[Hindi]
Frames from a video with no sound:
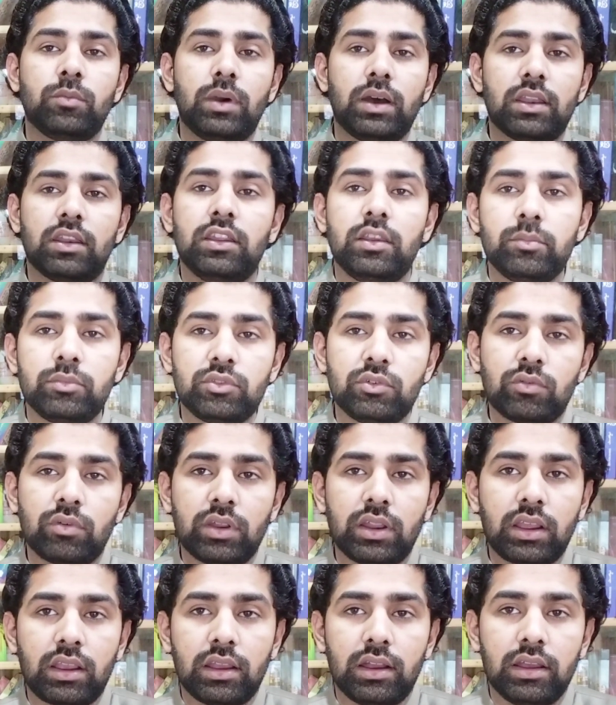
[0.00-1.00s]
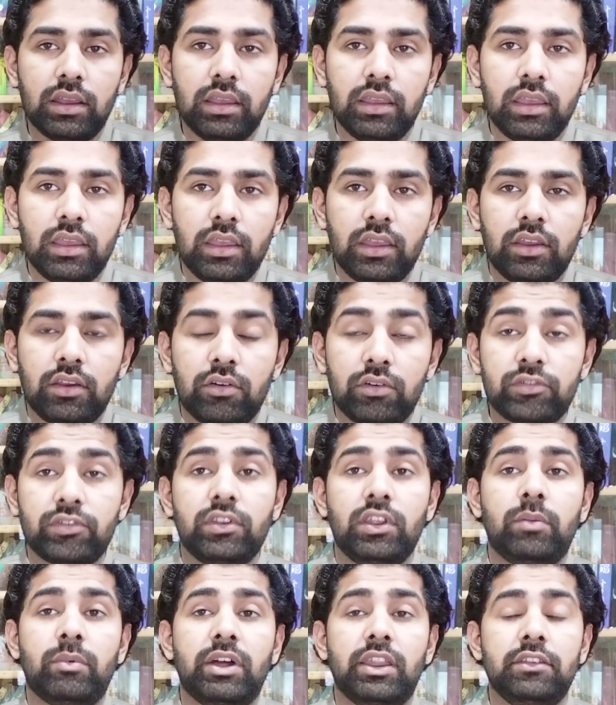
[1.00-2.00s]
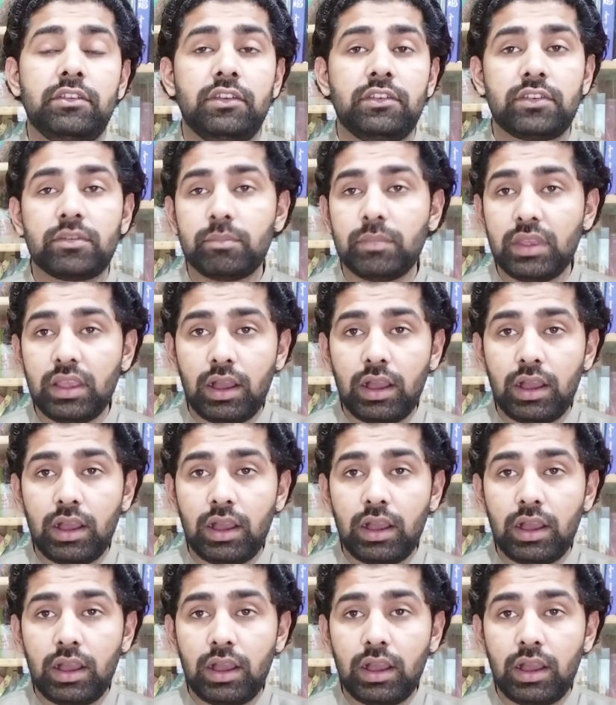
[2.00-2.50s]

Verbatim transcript: बेशुमार नियमतों को रखा है उसने हमारे जिसम